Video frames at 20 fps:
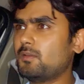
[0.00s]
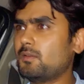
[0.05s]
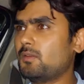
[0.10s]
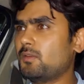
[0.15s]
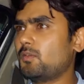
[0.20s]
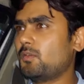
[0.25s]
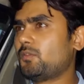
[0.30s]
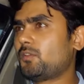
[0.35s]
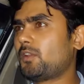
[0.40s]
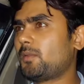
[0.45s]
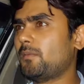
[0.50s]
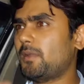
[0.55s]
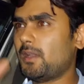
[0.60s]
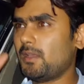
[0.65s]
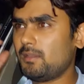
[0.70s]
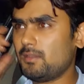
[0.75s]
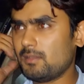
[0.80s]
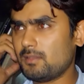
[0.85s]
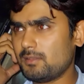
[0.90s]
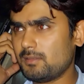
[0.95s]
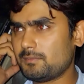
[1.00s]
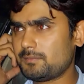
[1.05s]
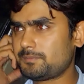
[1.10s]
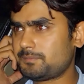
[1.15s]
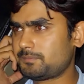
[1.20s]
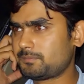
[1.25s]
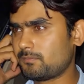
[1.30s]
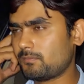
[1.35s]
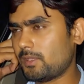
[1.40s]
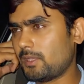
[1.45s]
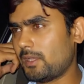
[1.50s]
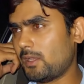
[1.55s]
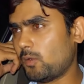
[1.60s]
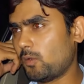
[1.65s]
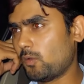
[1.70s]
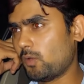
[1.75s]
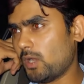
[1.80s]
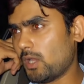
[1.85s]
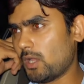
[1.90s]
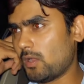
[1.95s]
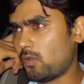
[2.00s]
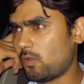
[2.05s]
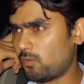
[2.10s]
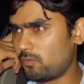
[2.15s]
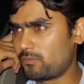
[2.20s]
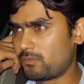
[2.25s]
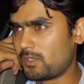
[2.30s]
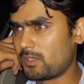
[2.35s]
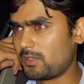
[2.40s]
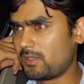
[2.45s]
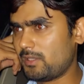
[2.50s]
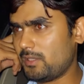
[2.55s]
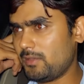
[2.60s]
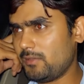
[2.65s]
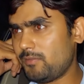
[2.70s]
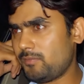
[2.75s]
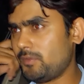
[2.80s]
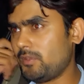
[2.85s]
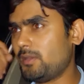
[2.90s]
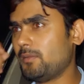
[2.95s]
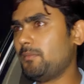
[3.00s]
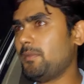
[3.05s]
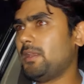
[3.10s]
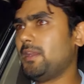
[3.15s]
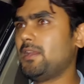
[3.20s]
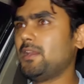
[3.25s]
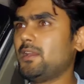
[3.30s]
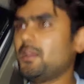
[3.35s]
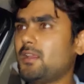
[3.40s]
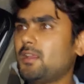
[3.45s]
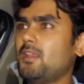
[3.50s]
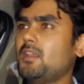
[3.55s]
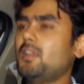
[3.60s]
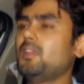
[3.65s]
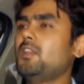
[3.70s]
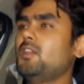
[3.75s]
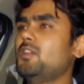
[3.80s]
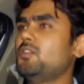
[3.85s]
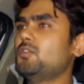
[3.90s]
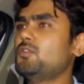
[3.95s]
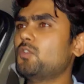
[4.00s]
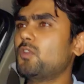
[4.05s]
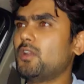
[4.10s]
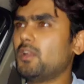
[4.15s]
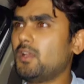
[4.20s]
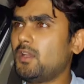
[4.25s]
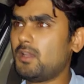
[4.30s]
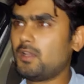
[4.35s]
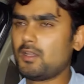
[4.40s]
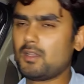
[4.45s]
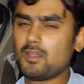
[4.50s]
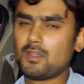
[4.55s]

और उसके बाद मैंने ओला ऑफ कर दी फिर मेरी जो है ना